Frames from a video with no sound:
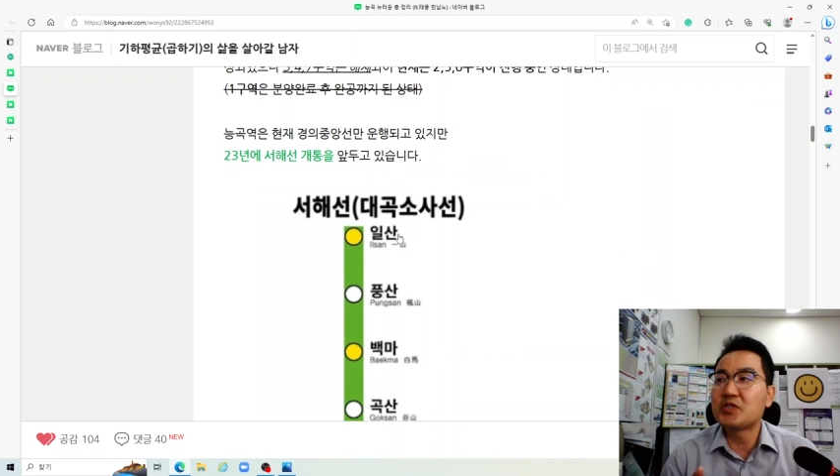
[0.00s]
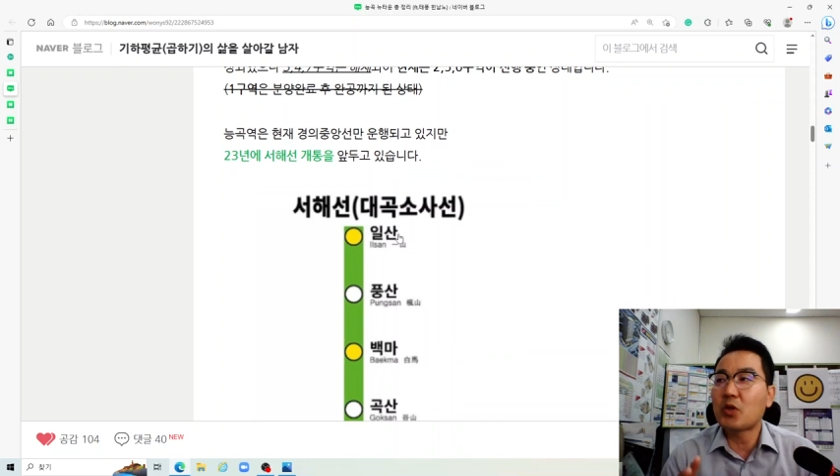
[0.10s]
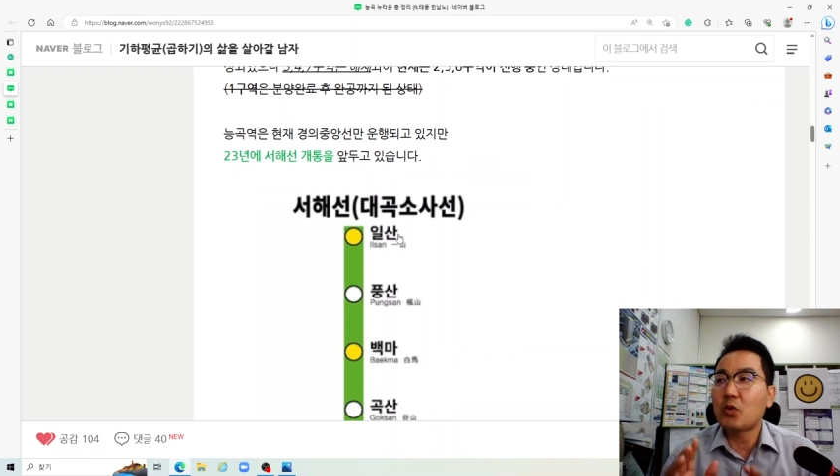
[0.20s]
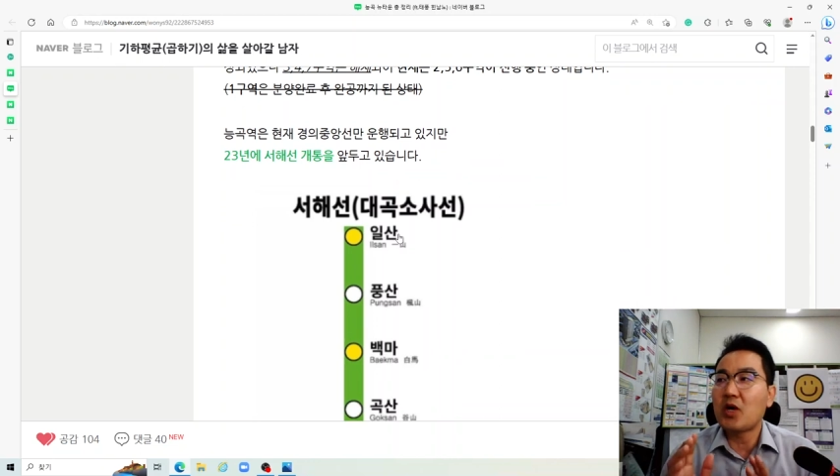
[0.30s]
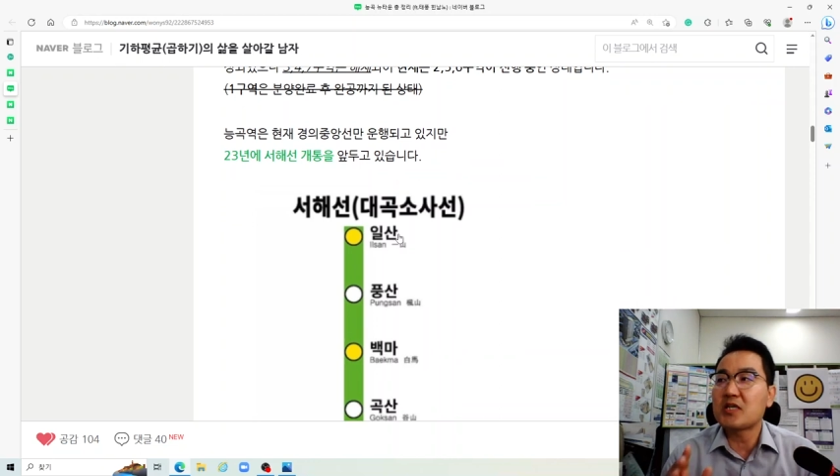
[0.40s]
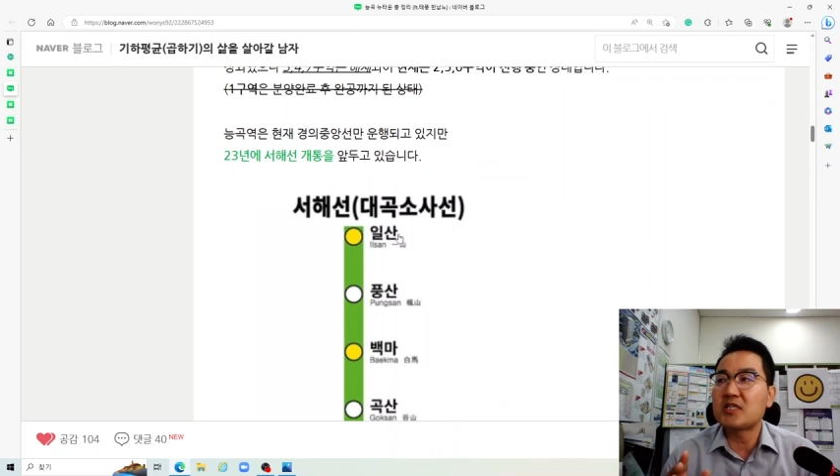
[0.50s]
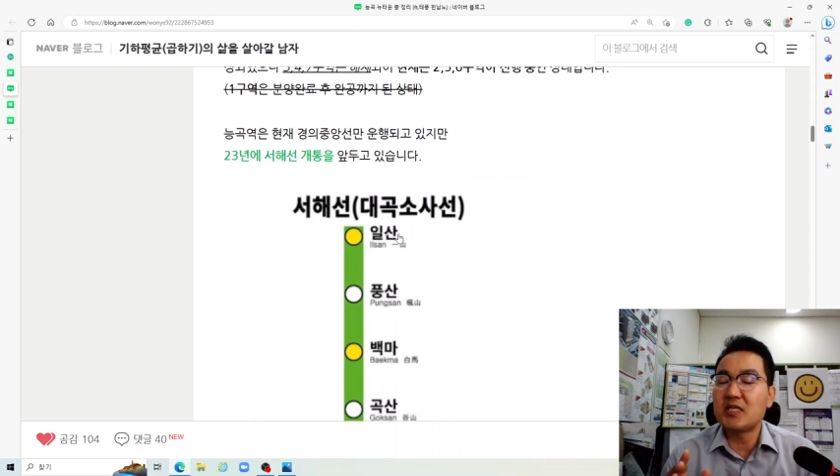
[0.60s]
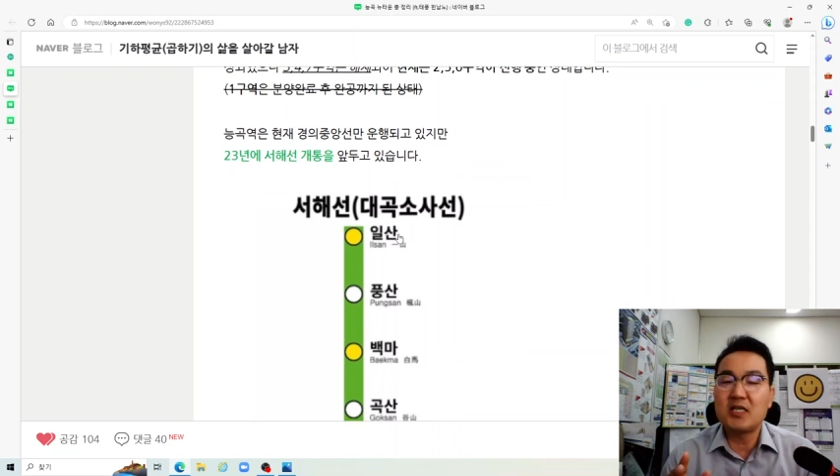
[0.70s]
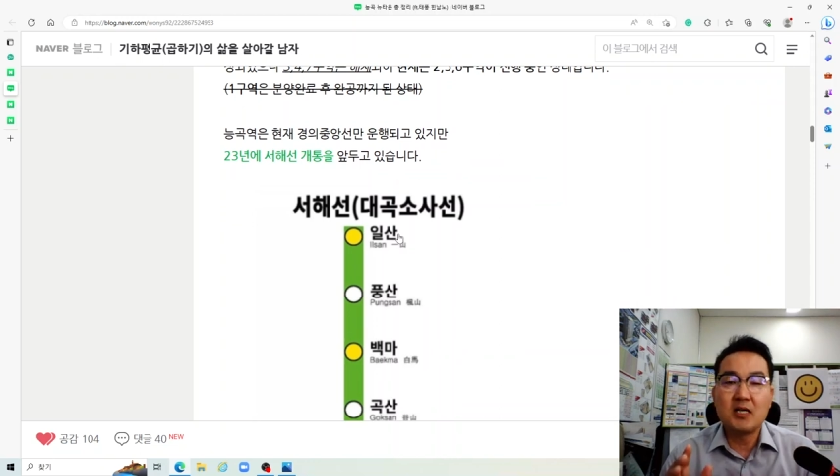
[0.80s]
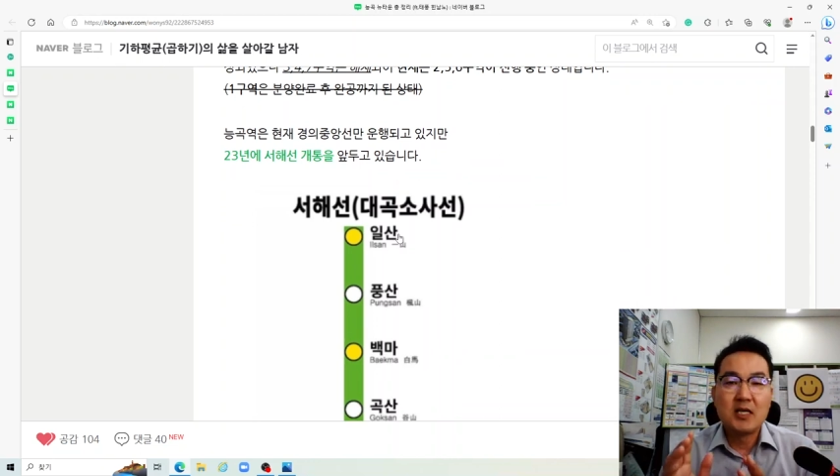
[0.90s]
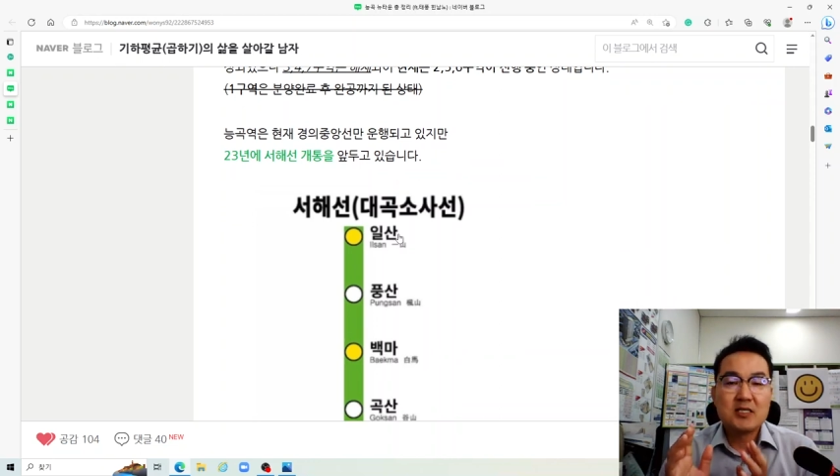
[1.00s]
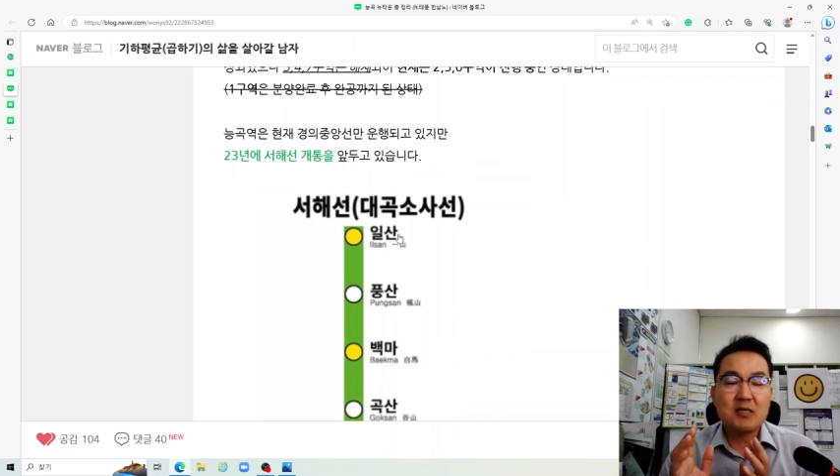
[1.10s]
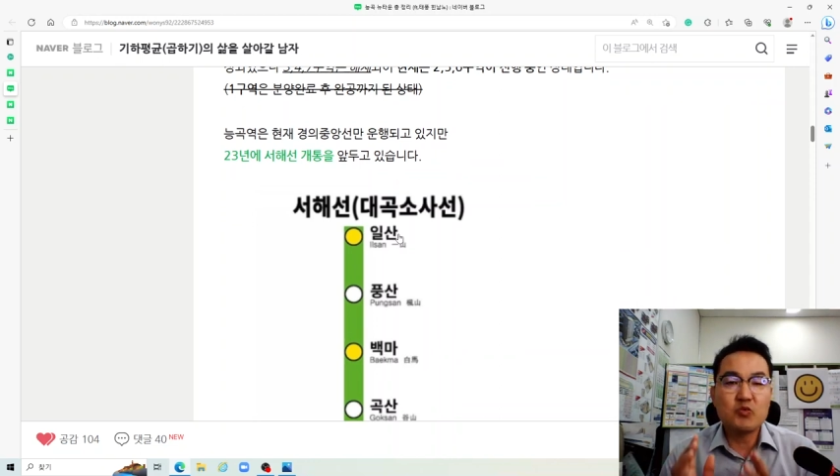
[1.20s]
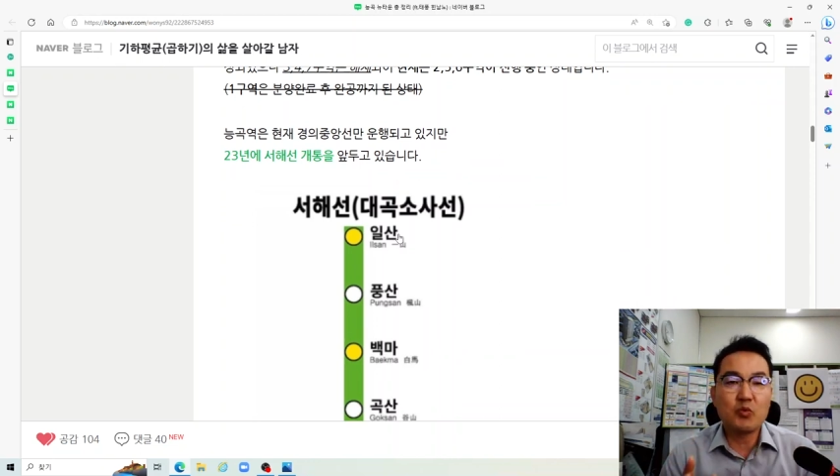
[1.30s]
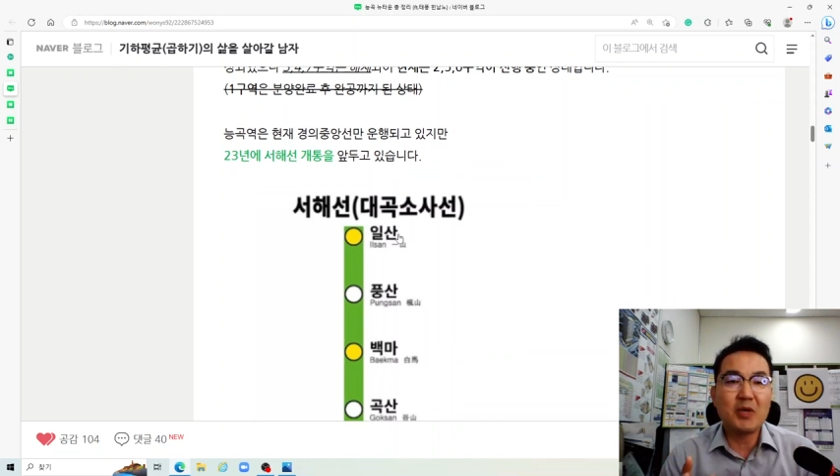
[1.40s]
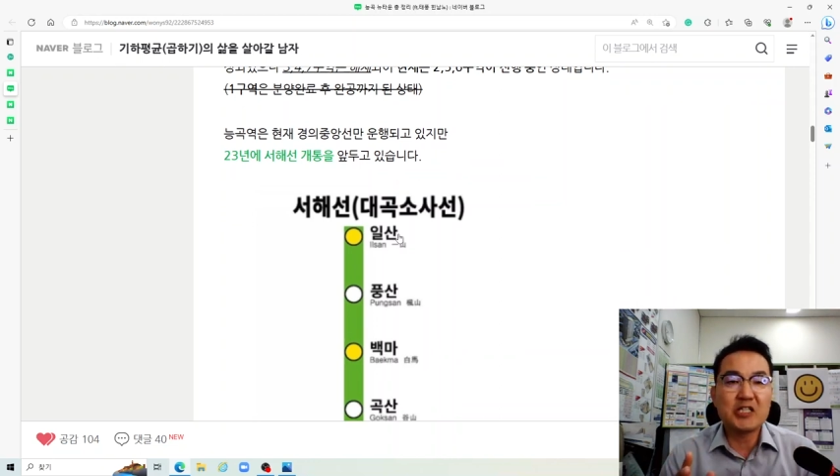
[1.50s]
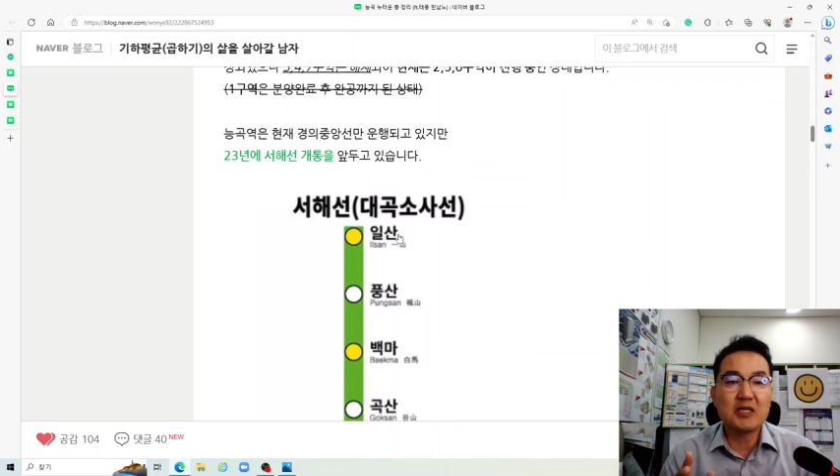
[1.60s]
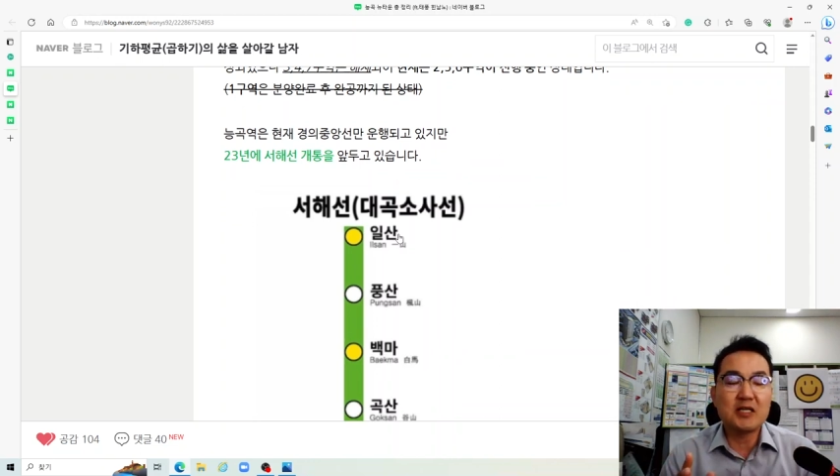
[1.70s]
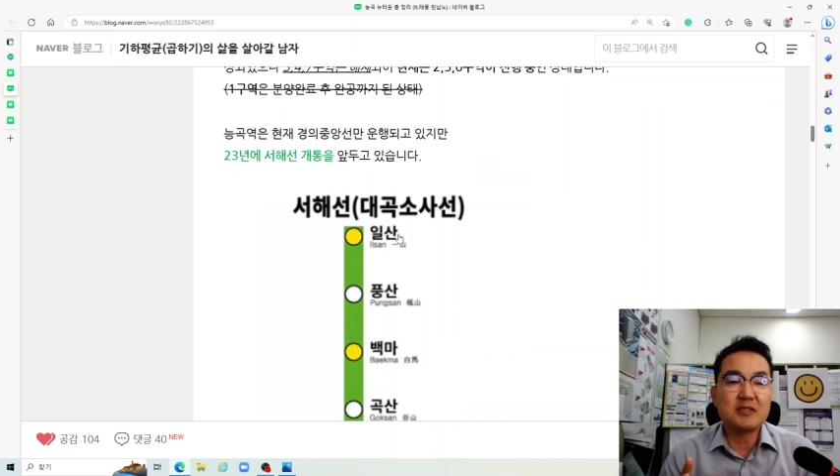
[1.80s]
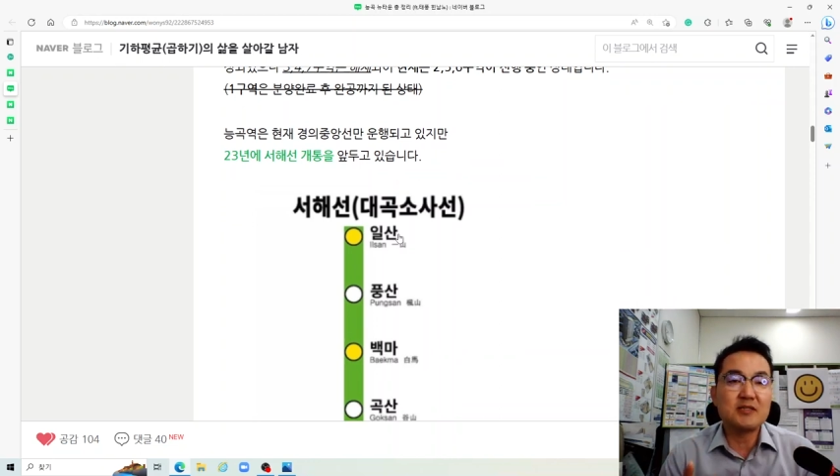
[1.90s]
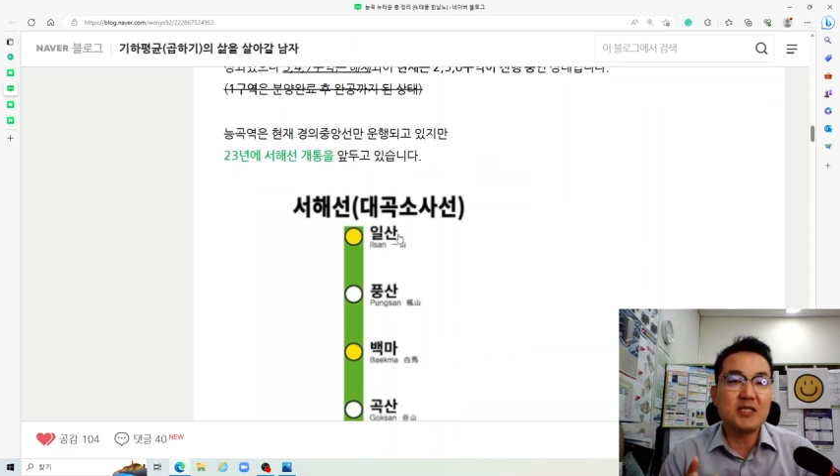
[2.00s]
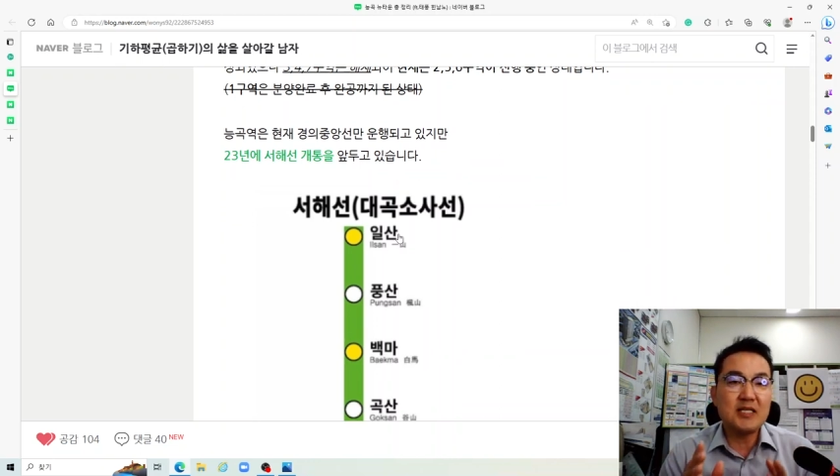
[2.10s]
이제 고양시 삼송벨트라든지